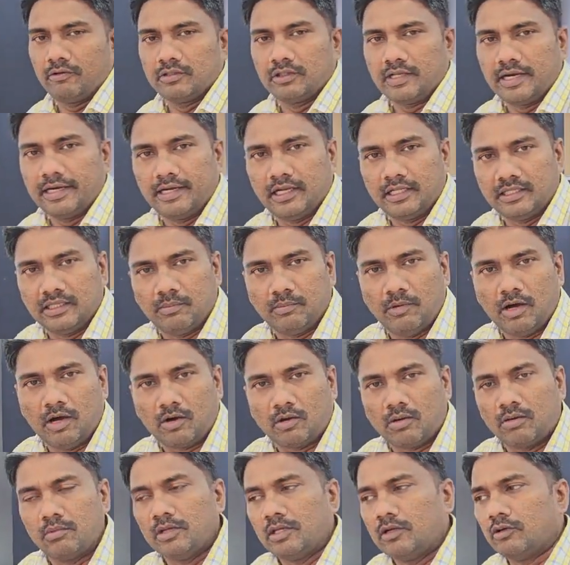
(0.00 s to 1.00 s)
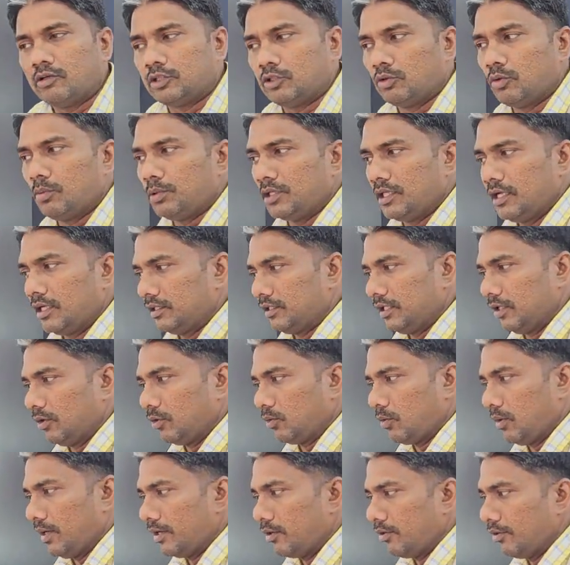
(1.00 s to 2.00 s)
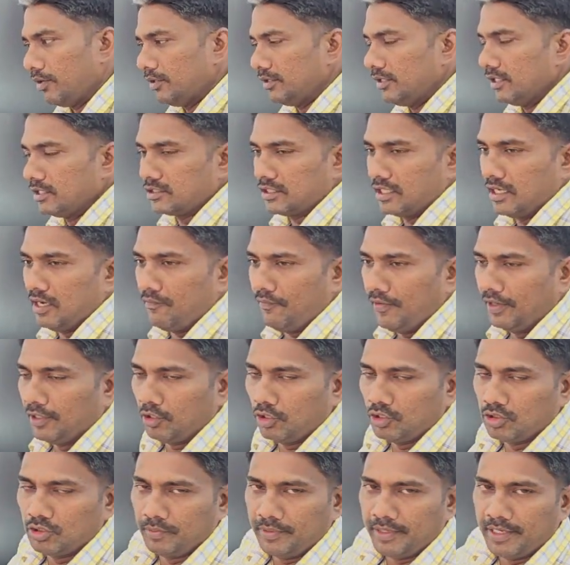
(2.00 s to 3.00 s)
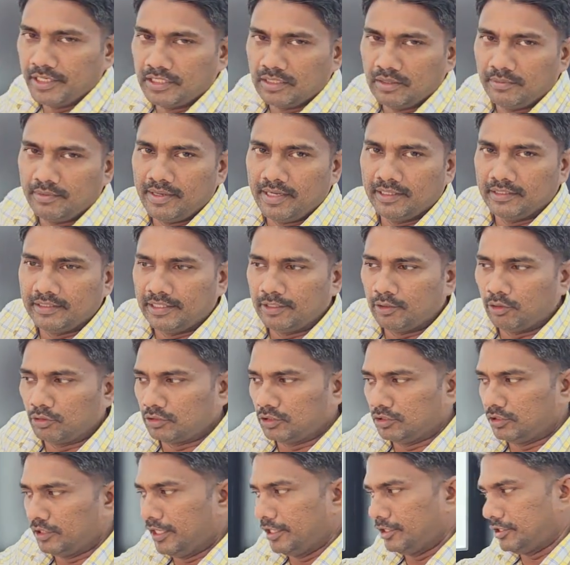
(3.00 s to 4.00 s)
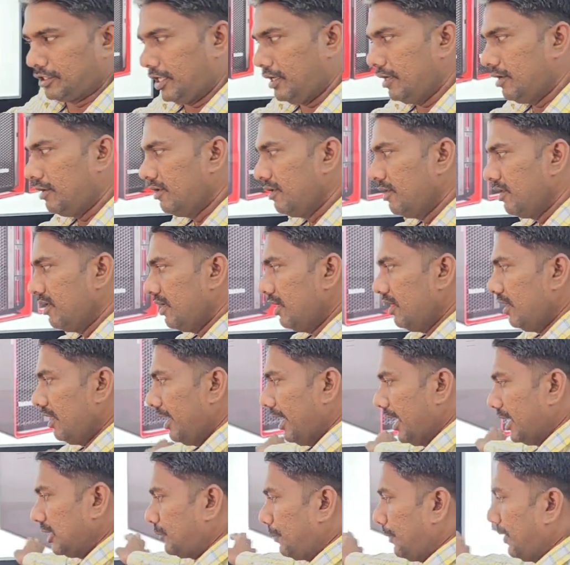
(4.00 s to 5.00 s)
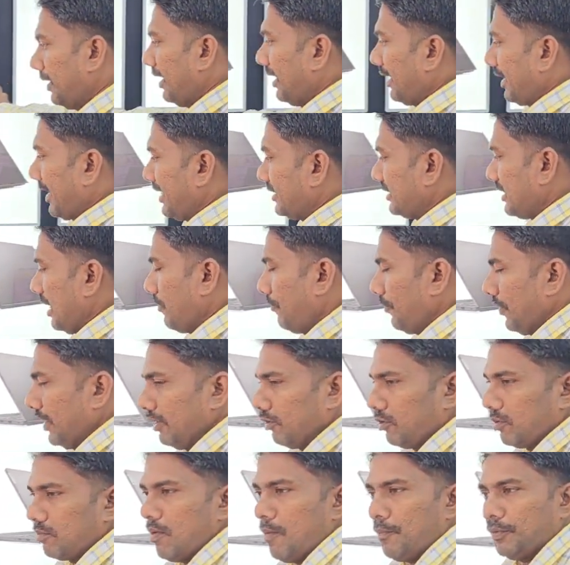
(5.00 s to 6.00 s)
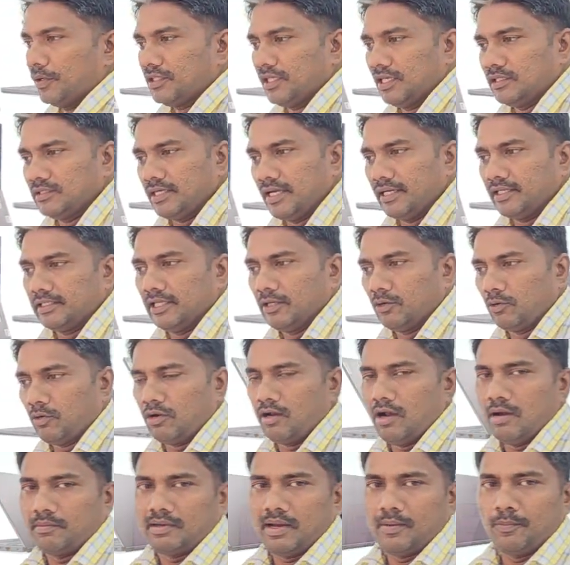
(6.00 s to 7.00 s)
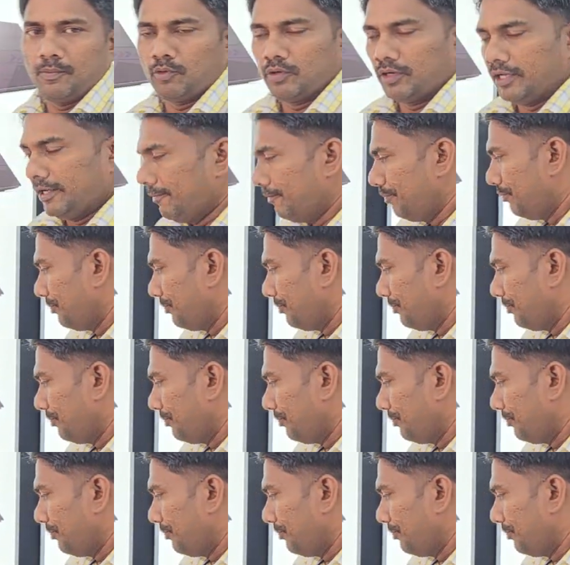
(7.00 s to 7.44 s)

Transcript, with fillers: வந்து ரேட் அதிகமாக இருக்கும் இருபத்தி ஒன்பதாயிரத்தி ஐநூறுவா இன்க்ளூடிங் ஜிஎஸ்டியில் ஃபைவ் டூ ஜிபி எயிட் ஜிபி ஐ த்ரீ டுவெல்த் ஜென்ரேஷன் ஹெச்பியில் ரைசான் ஃபைவ்ல ஒரு முப்பத்தி அஞ்சாயிரத்தி ஐநூறு லேப்டாப் ஒன்று